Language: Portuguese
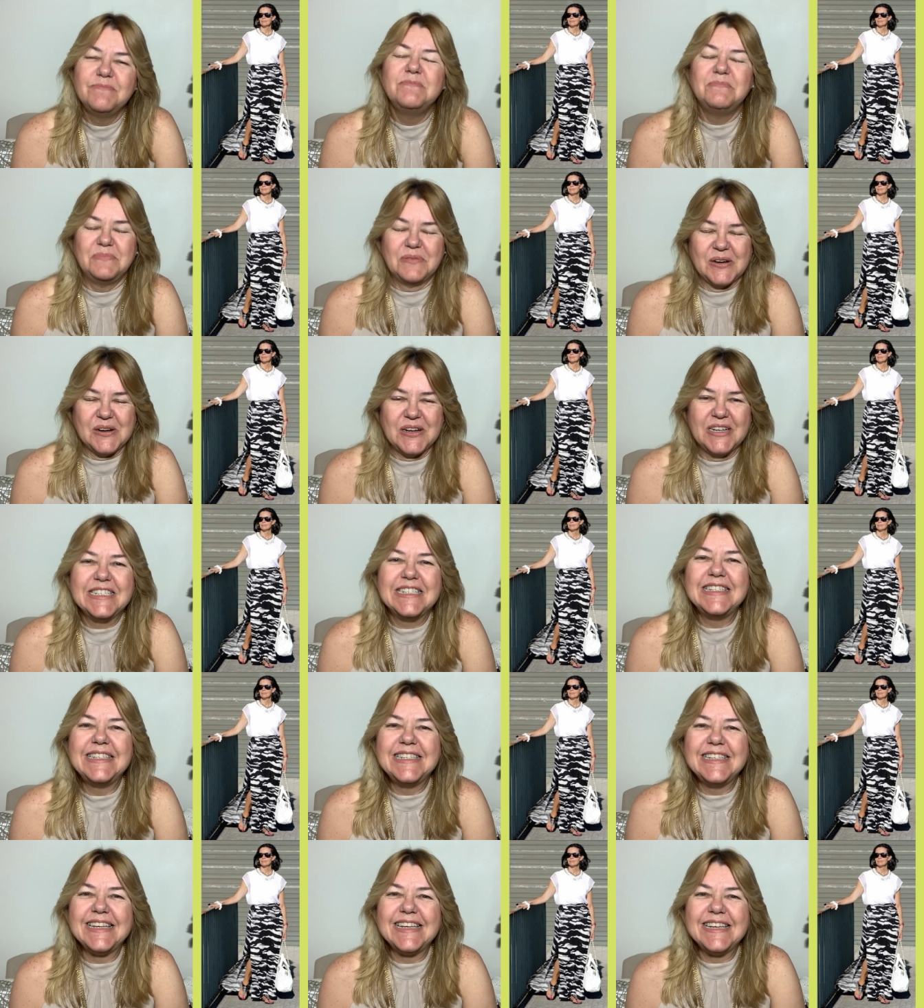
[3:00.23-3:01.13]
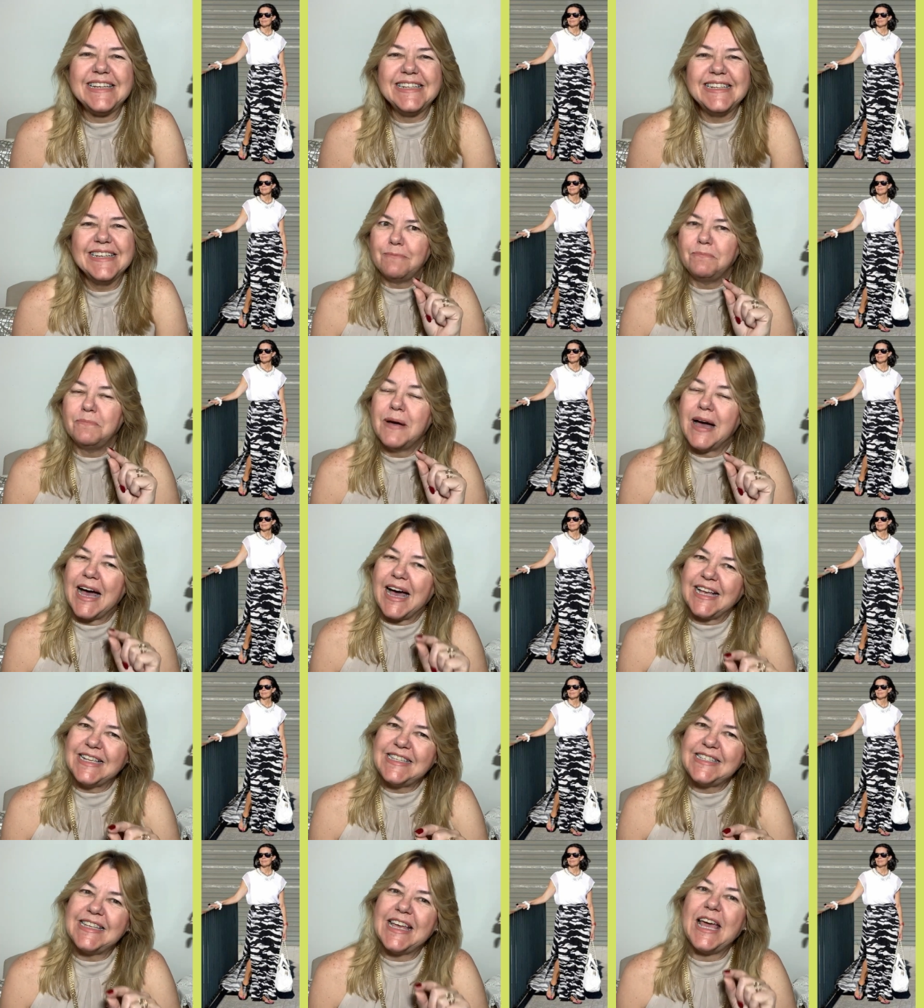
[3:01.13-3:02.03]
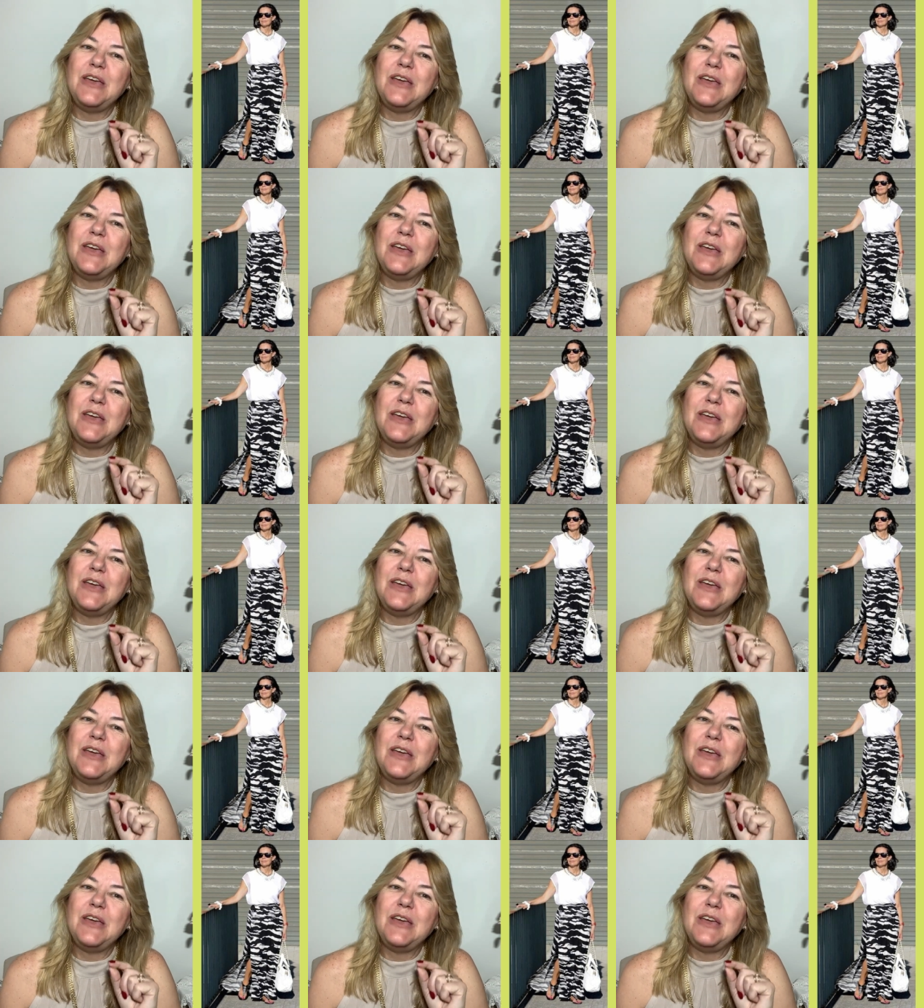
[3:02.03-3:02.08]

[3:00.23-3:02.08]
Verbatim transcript: Pode sim, mas é